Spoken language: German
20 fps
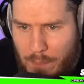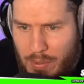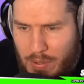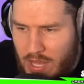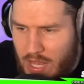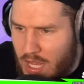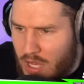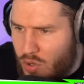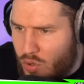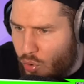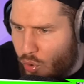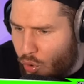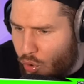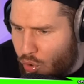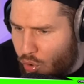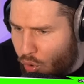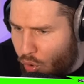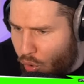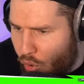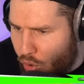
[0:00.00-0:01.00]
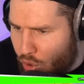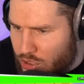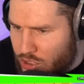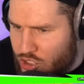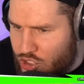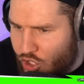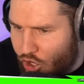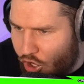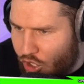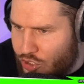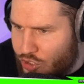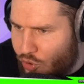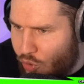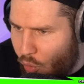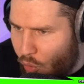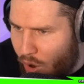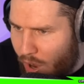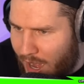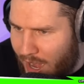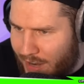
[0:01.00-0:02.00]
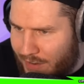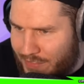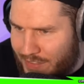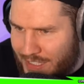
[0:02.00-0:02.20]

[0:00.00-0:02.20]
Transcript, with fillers: Piccolo und Son Gohan,